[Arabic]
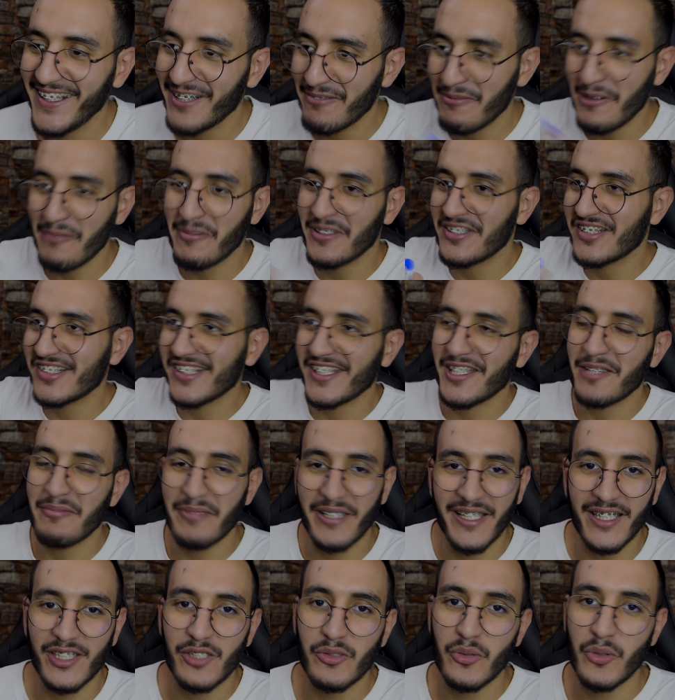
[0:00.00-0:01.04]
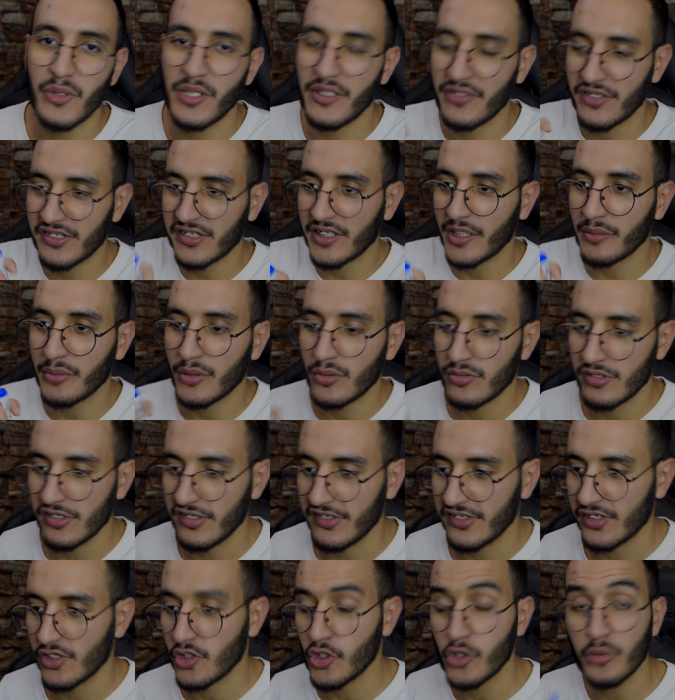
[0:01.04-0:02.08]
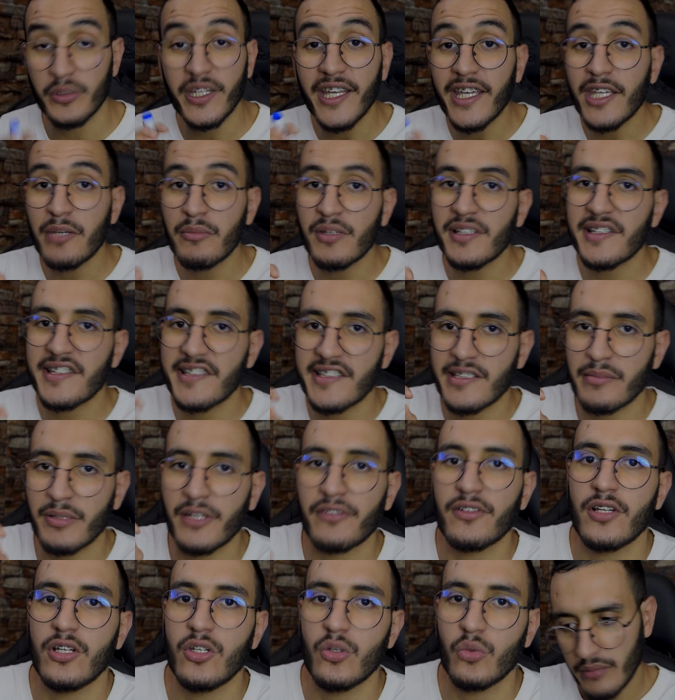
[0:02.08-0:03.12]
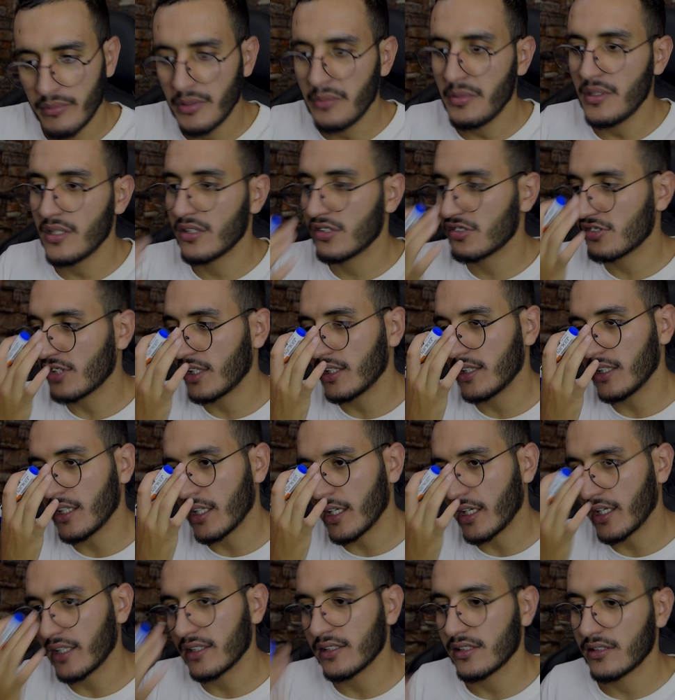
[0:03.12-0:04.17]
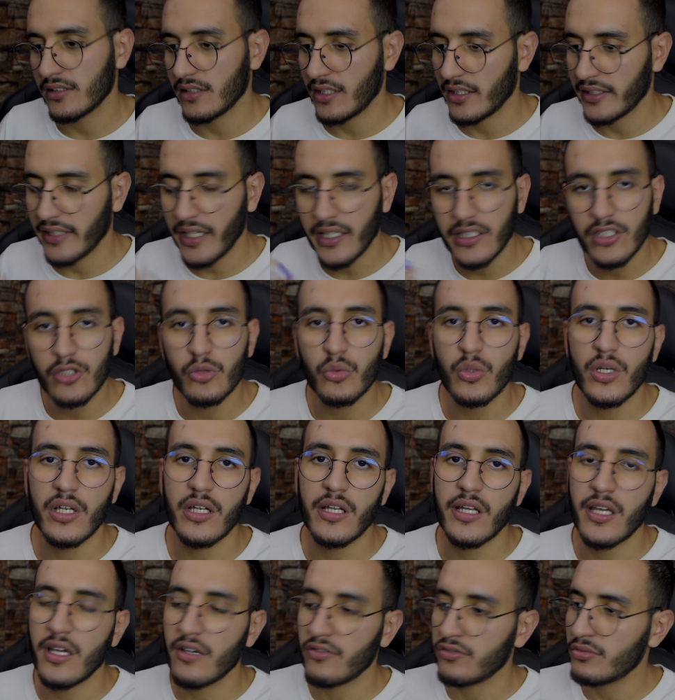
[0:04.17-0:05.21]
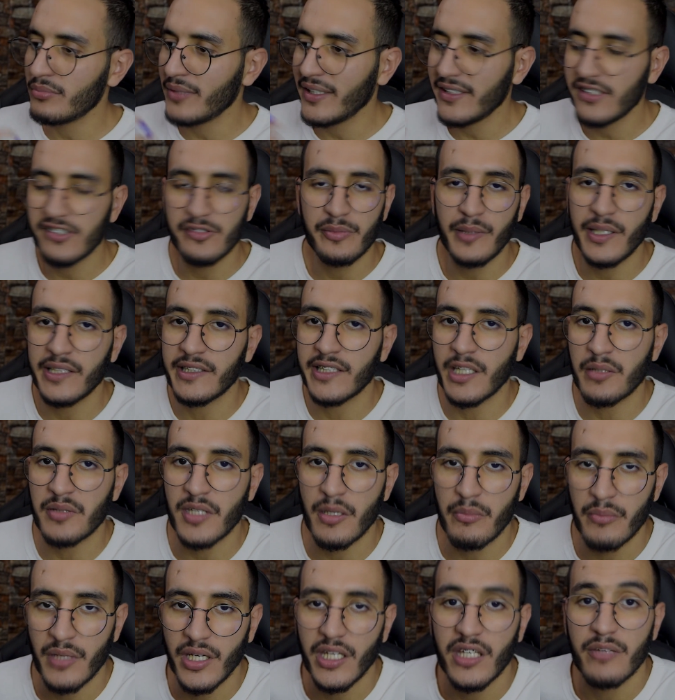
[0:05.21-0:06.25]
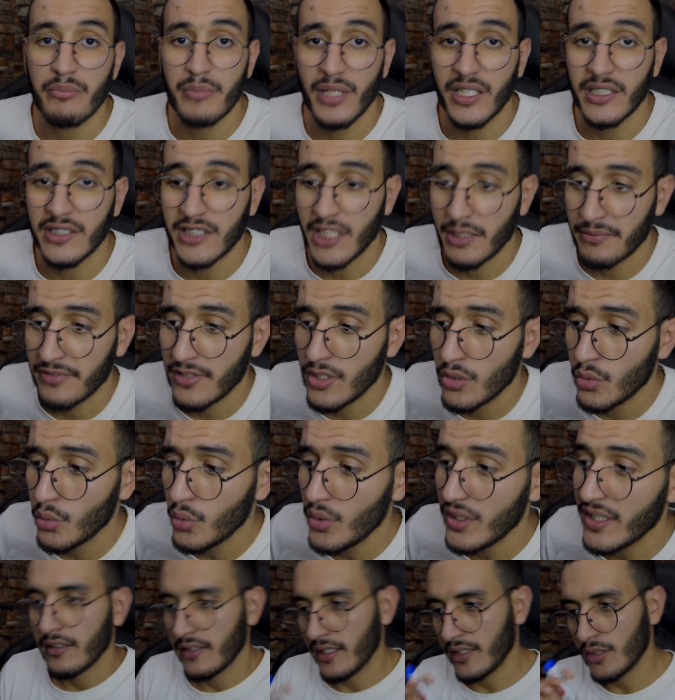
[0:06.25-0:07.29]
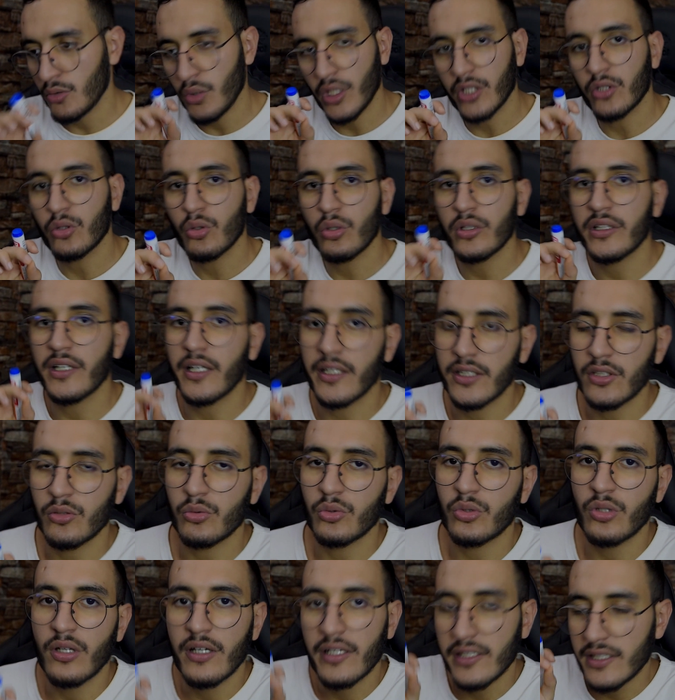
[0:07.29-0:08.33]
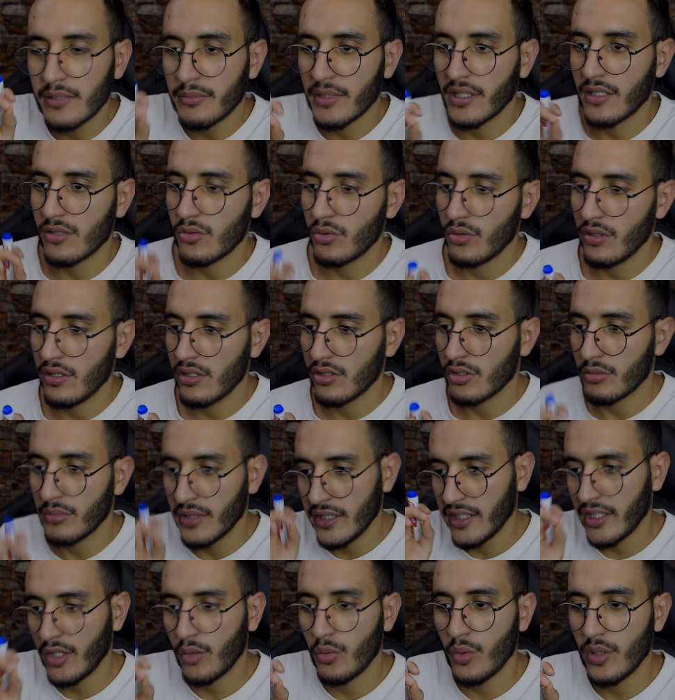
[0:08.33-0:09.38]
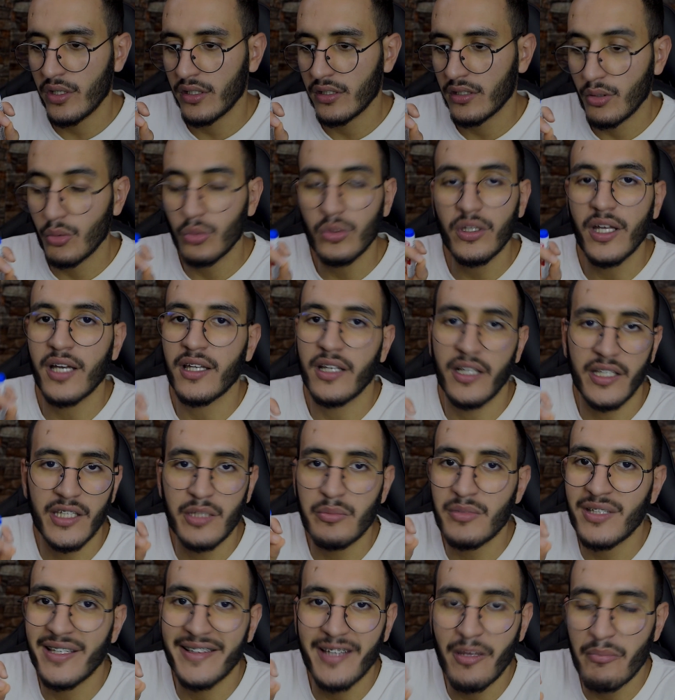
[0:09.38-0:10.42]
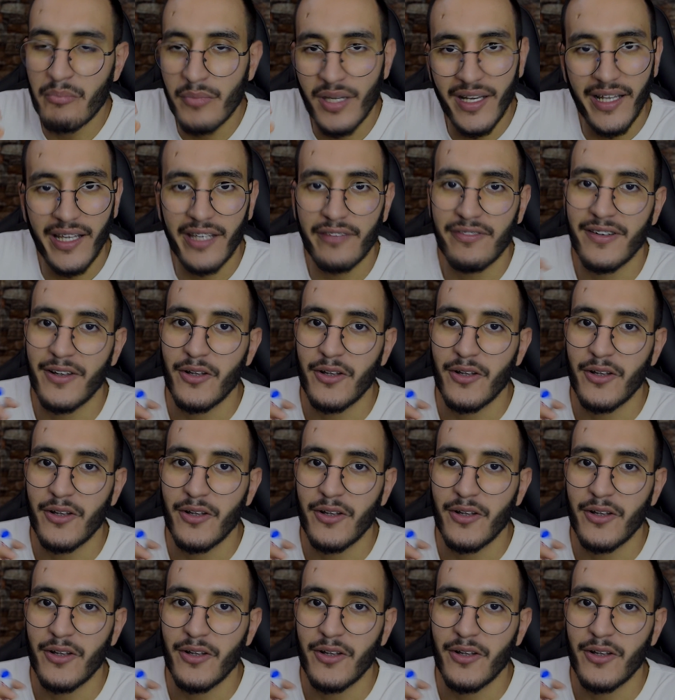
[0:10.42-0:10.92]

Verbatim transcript: المهم هادشي ديما كندوي عليه فاش كنبغيو نشجعكم دائما الصبر في الاول من بعد ان شاء الله راه غادي يعني غادي تولف وما غاديش تبقى تضرب تما كما كضرب في الاول يعني واحد النقطه غادي نوضحها ديما كنقول لكم الاخوان والله العظيم الا تما راه غير في